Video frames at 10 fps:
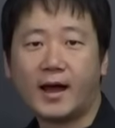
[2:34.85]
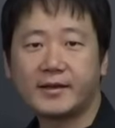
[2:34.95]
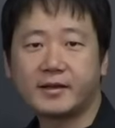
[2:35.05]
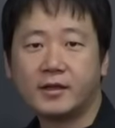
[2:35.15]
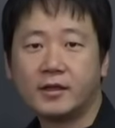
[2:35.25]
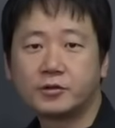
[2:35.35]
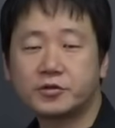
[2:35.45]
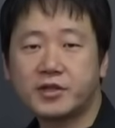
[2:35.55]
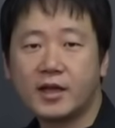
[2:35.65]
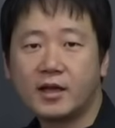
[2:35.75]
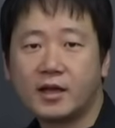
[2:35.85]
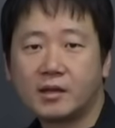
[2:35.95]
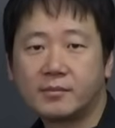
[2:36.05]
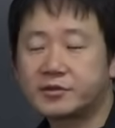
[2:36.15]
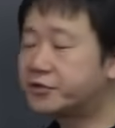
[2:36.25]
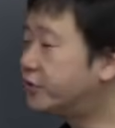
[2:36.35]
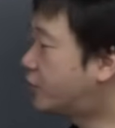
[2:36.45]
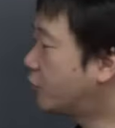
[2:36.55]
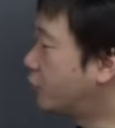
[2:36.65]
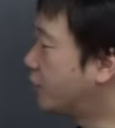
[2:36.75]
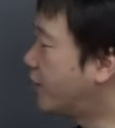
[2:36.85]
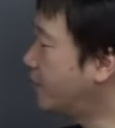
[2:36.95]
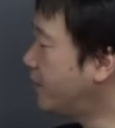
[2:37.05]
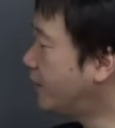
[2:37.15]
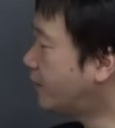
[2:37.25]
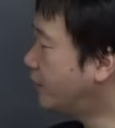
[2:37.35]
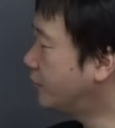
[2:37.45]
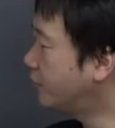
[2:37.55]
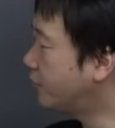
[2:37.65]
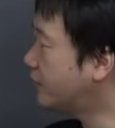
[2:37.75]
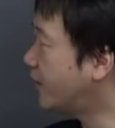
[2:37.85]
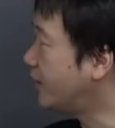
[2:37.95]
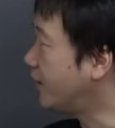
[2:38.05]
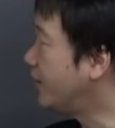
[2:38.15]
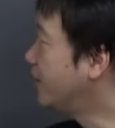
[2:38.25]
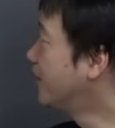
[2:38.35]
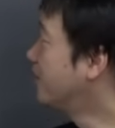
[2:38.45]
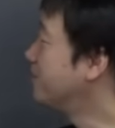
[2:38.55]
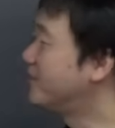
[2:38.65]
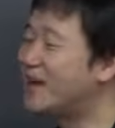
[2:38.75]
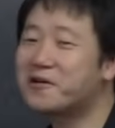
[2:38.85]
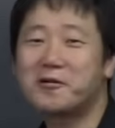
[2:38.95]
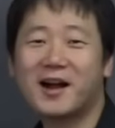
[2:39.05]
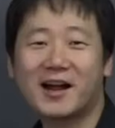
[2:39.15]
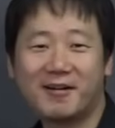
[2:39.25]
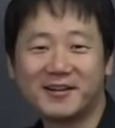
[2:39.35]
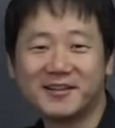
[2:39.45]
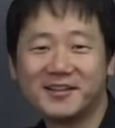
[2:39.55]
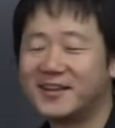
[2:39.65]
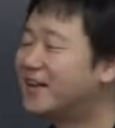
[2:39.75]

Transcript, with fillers: はい、そして続いてこの元明天皇の時代に都が変わる。